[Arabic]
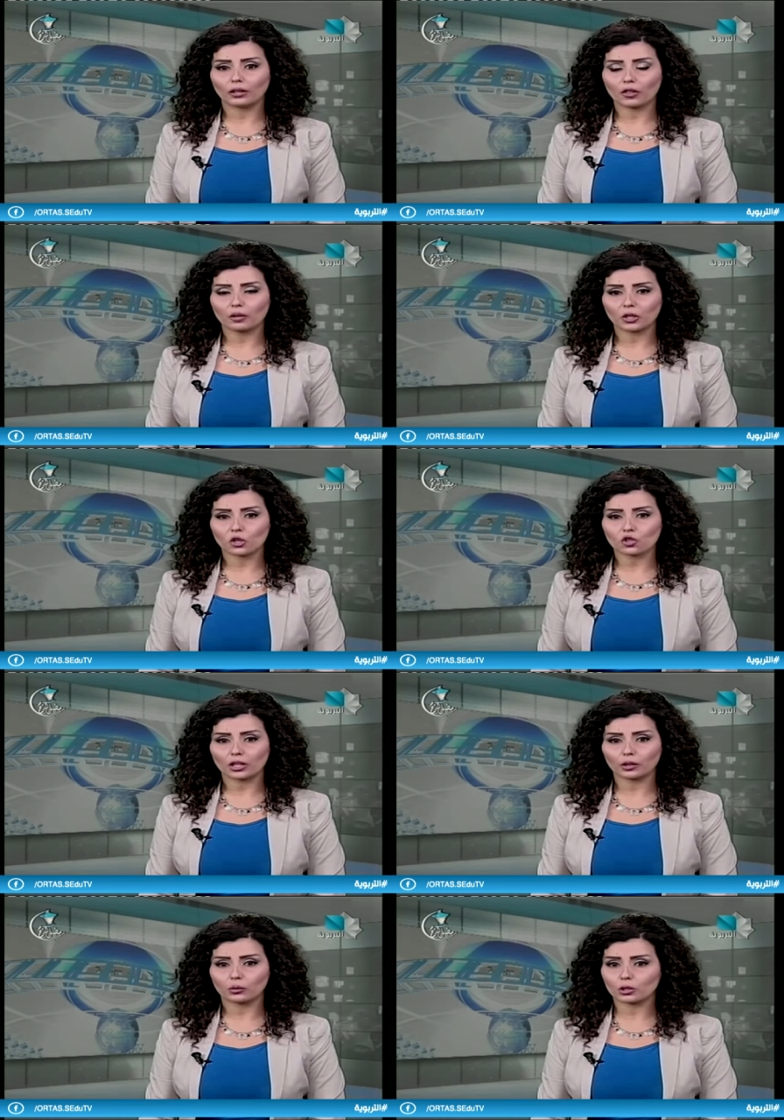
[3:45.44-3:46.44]
نظام
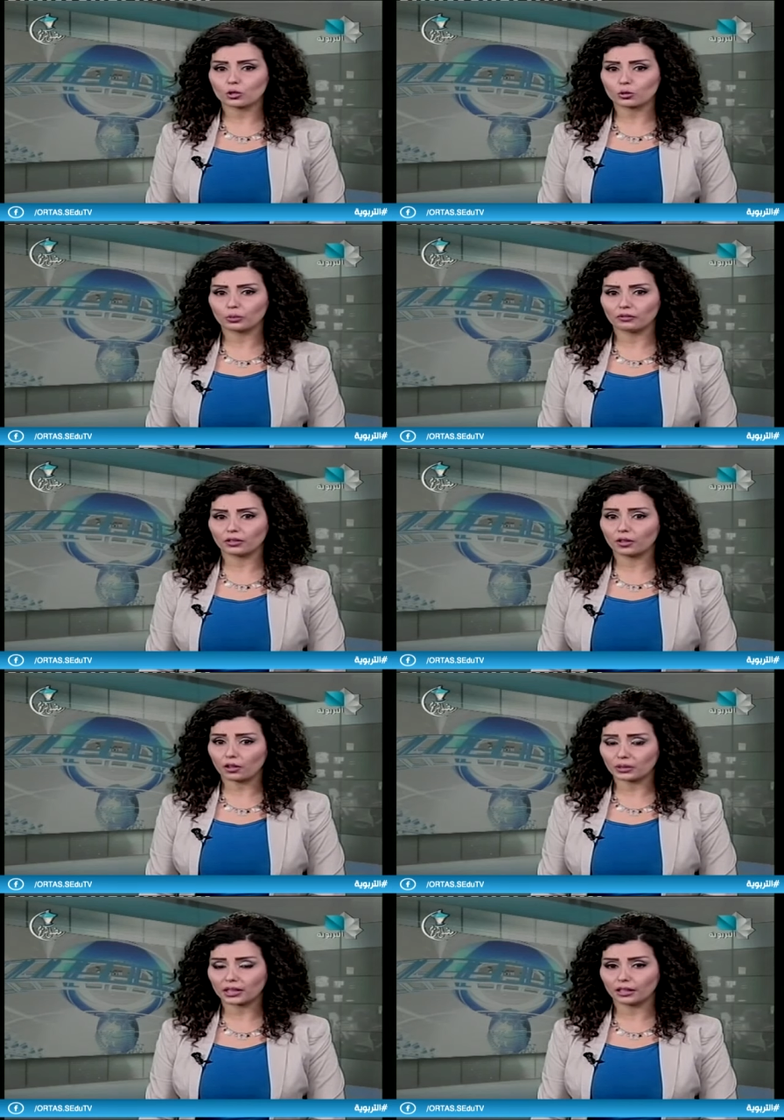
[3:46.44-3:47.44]
النجاح والرسوب في
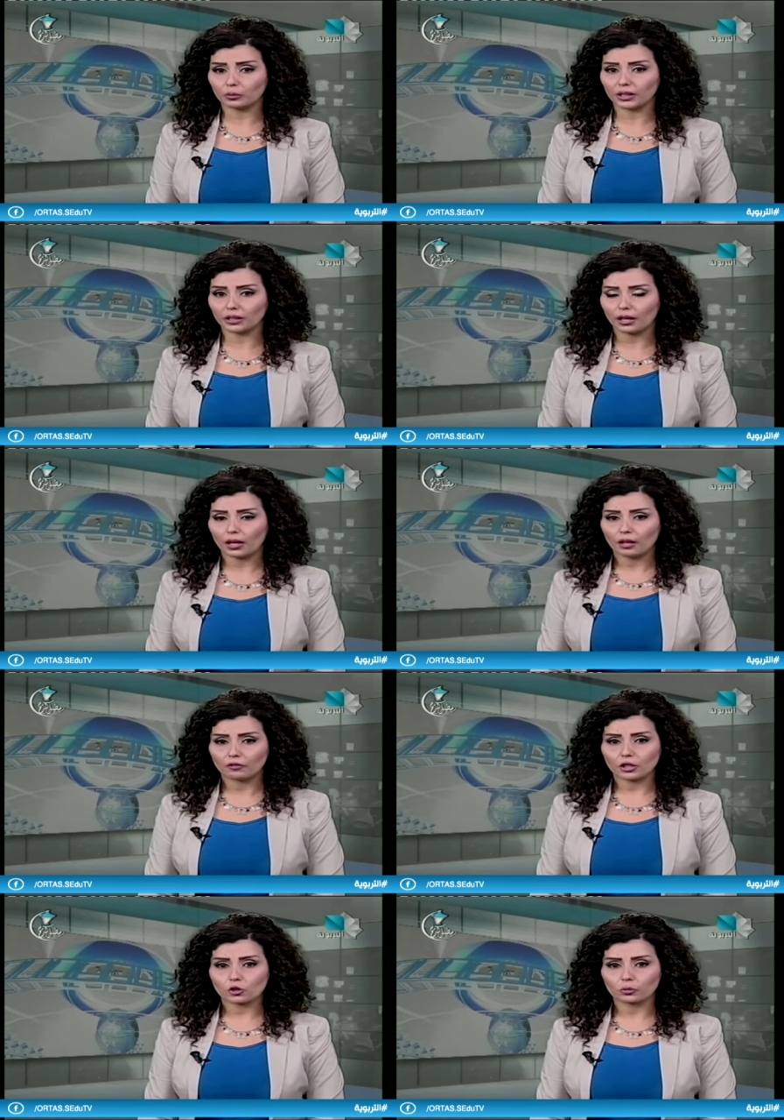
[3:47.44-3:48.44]
النظام التعليمي
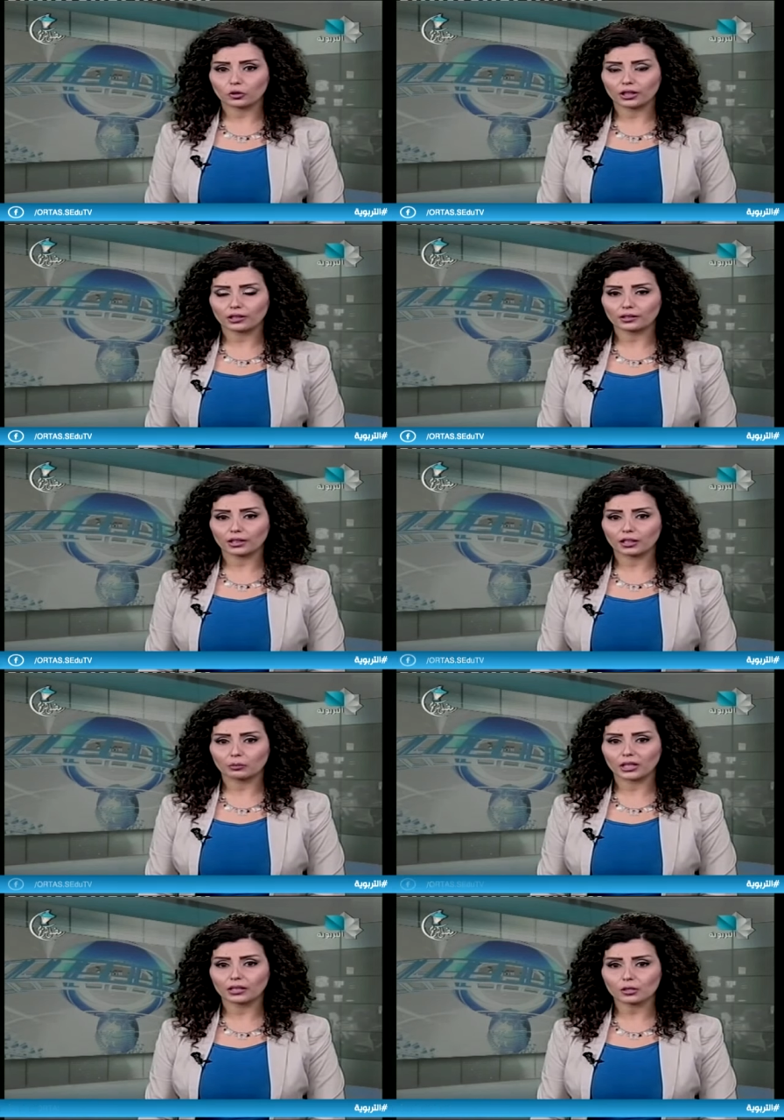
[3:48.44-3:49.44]
في الجمهورية
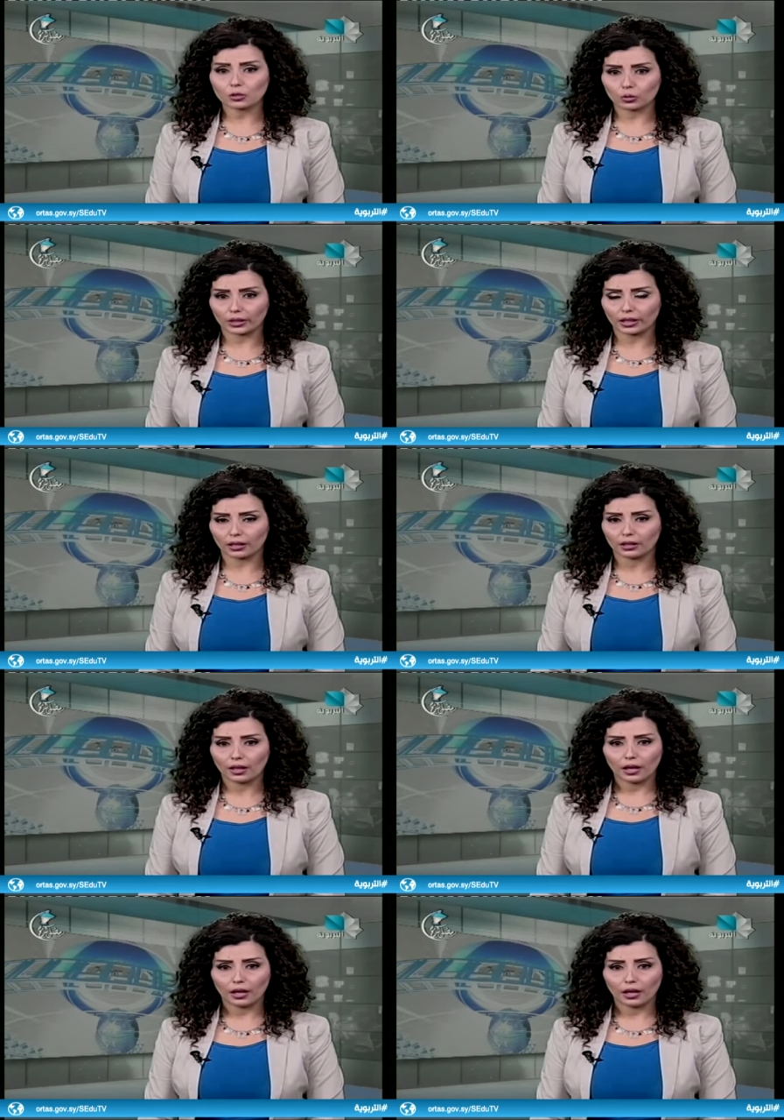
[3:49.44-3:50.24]
العربية السورية